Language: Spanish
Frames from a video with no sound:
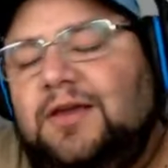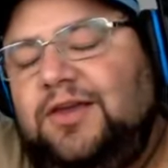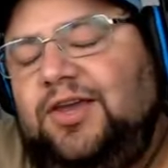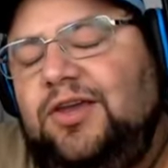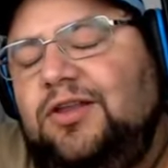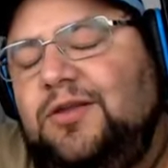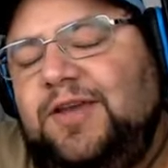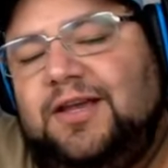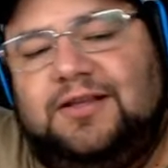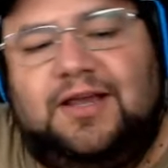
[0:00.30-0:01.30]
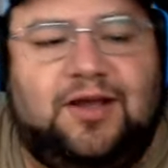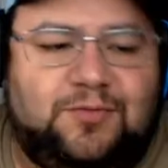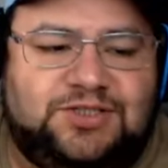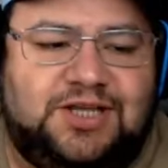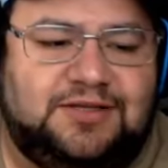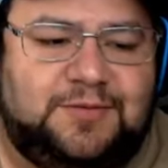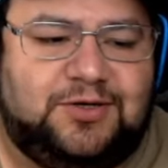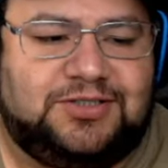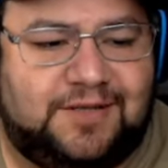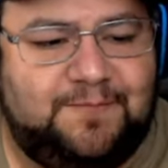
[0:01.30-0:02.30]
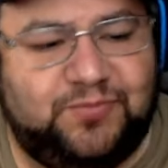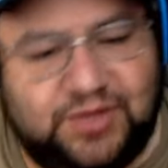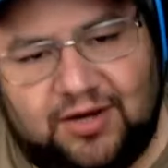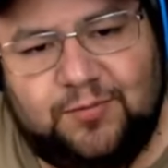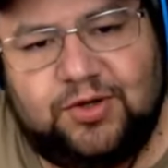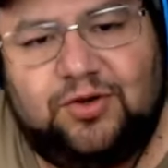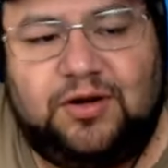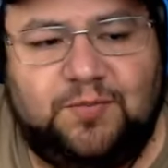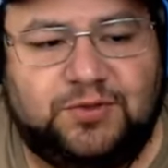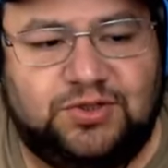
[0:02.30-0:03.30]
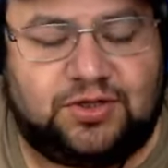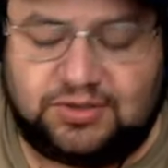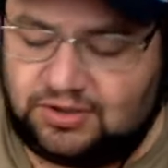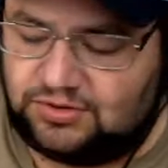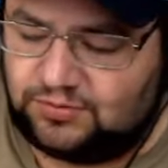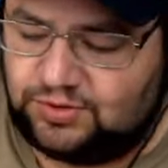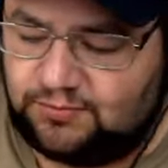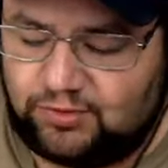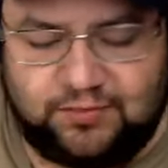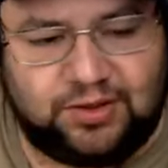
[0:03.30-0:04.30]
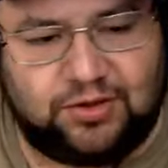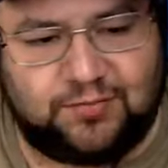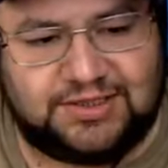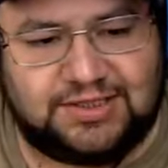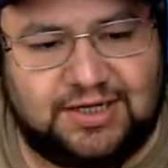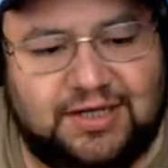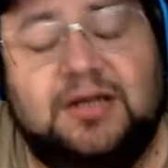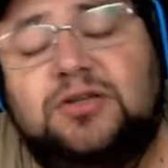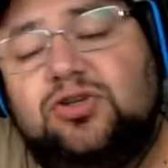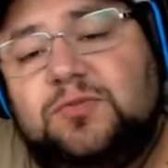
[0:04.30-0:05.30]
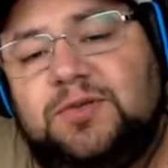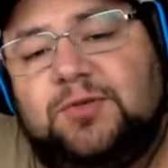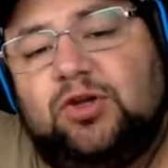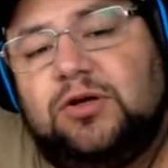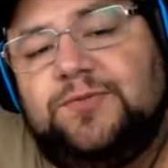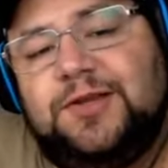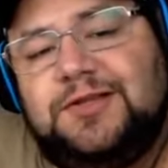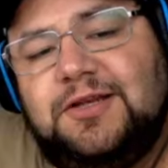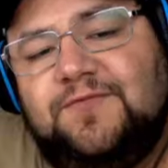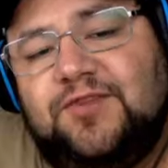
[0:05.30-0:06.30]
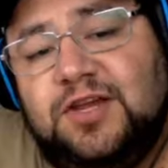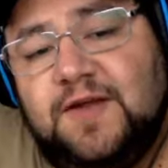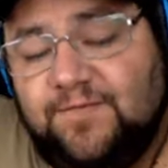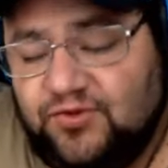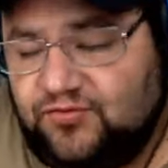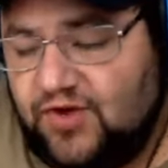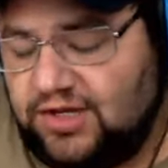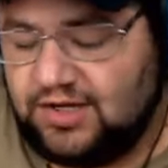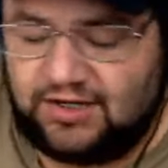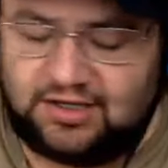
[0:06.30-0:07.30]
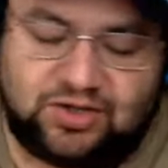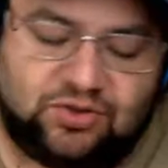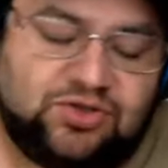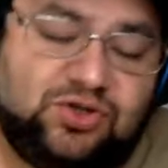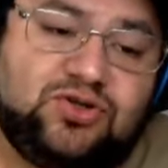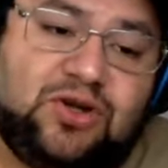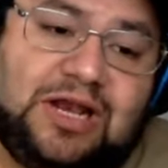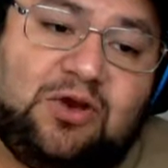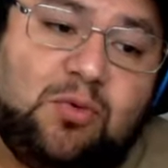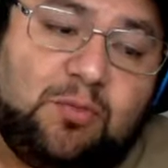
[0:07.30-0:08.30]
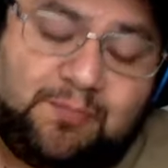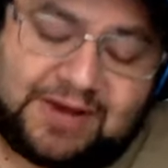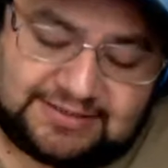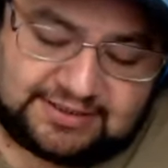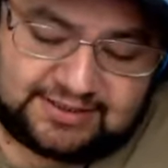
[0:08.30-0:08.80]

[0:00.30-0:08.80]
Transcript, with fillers: ¿Qué onda mi gente? ¿Cómo están? Espero que estén de lo mejor aquí Poncho Rex, como siempre, un dedito más al canal. Trenes, como siempre todo el nombre del Free Fire. El día de hoy señores con el nuevo pase